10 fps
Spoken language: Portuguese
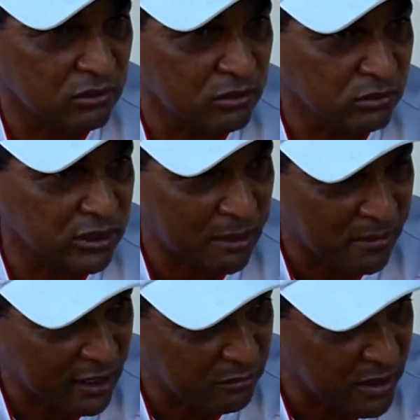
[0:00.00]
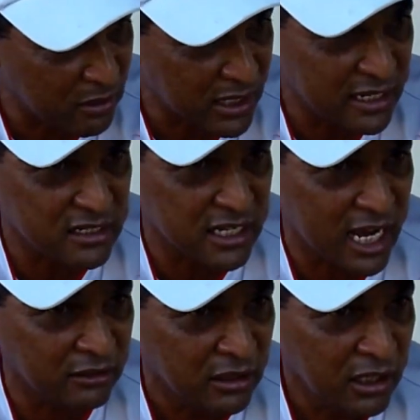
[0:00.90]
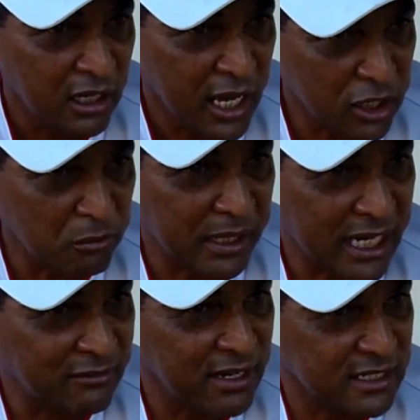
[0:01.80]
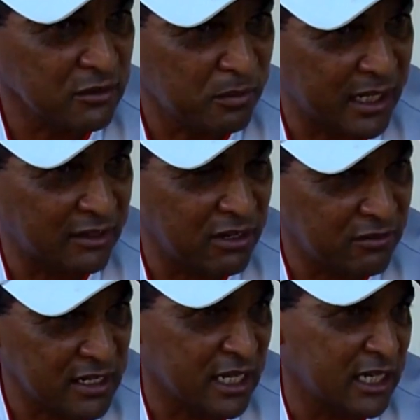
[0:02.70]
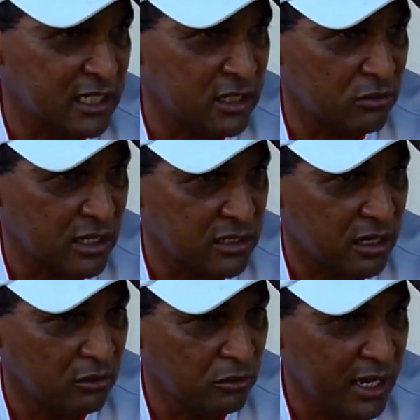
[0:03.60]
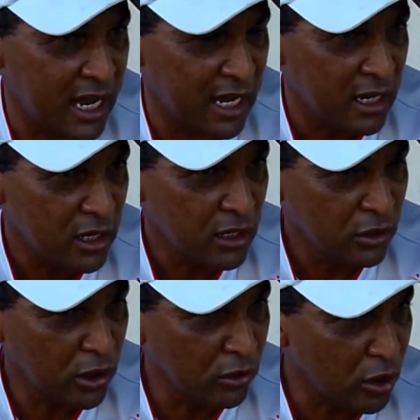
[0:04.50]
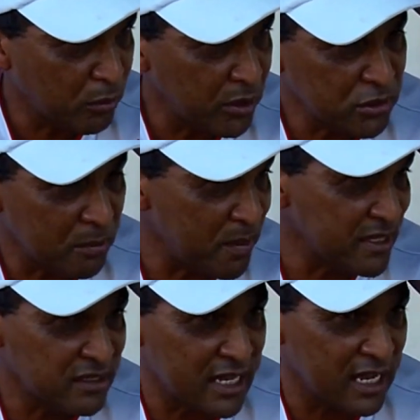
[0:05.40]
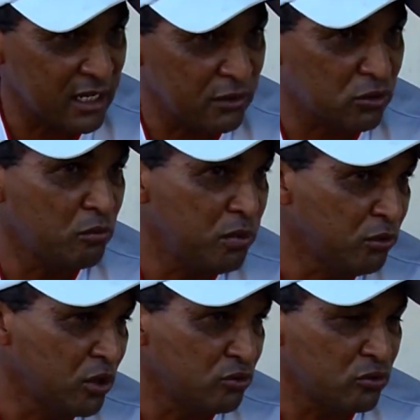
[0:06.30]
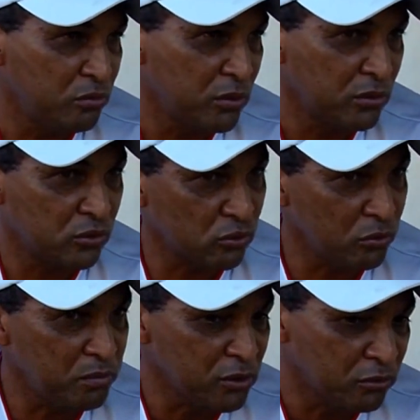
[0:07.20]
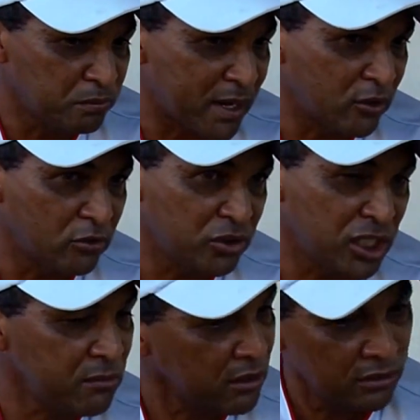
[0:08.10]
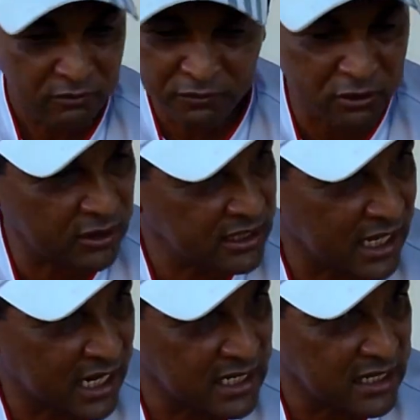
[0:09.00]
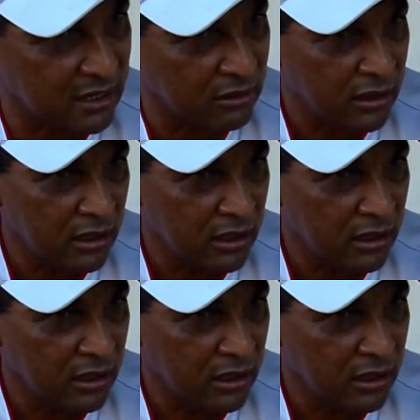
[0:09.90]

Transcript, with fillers: com, com um trabalho bem organizado, é que o Paraná vai, o Paranavaí vai sair dessa situação. Não é, nós não podemos só pensar em que subiu ou não subiu. Subiu, parou o time, ficou na estaca zero.